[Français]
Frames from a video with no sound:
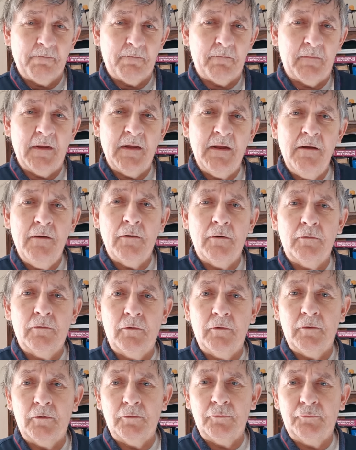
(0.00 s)
mais euh,
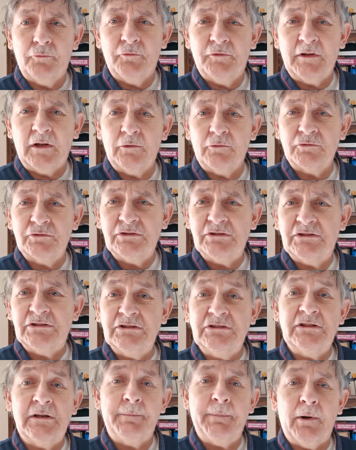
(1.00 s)
le soutien
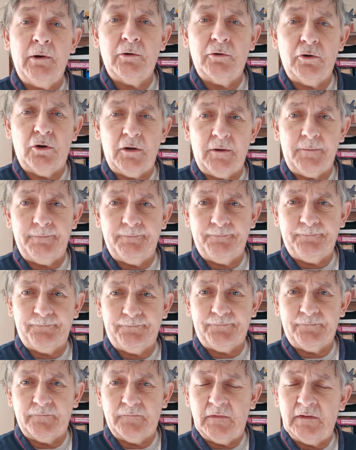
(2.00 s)
logistique, je ne l'ai pas encore.
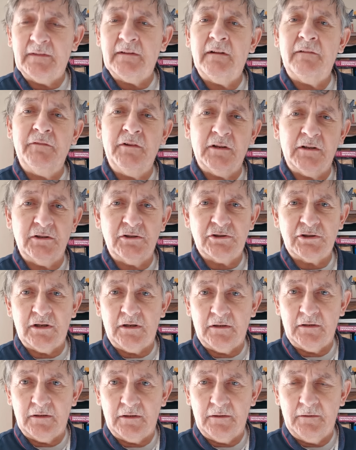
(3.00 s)
Mais ça va venir,
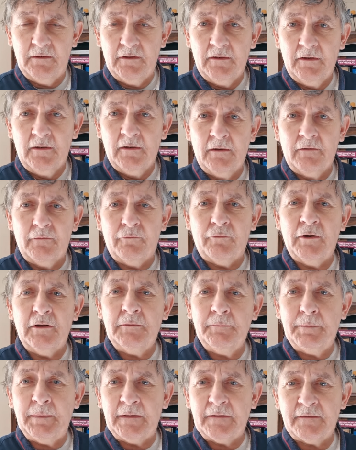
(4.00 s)
Inch'Allah. Il faut
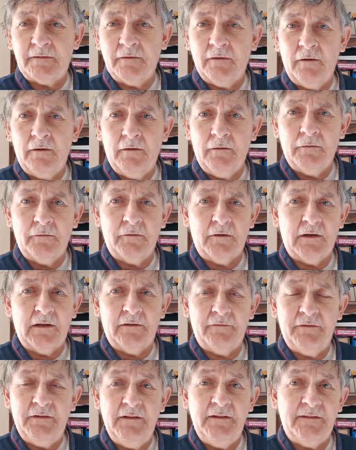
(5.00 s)
être patient dans
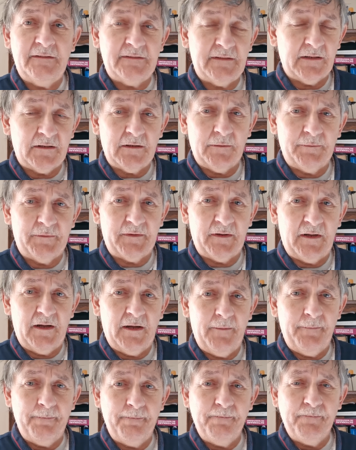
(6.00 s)
la vie, c'est comme
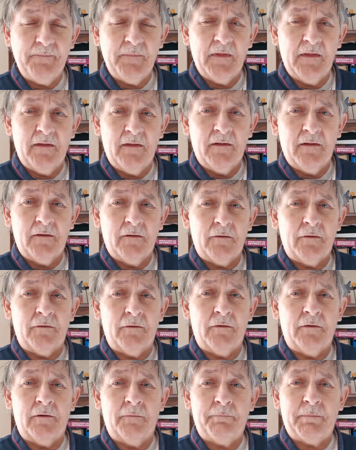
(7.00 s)
ça.
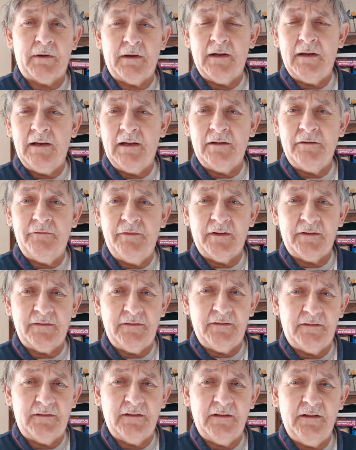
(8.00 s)
après
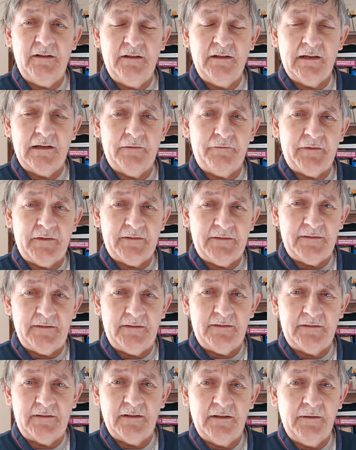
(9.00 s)
l'adversité, il y a la
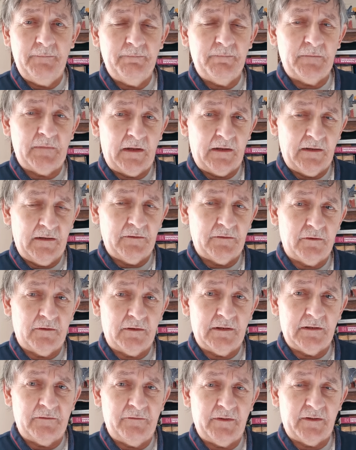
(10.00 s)
facilité. Hein.
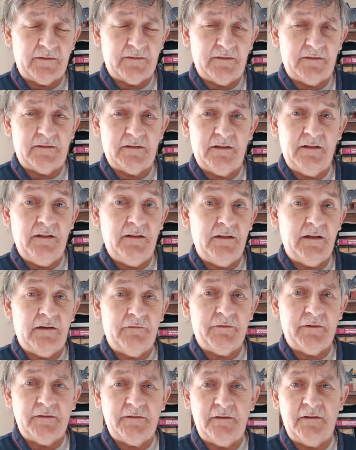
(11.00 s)
dans l'adversité, il y a
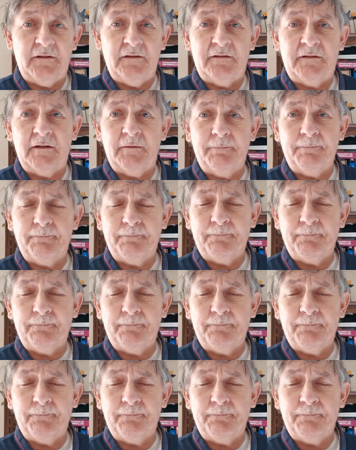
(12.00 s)
la facilité.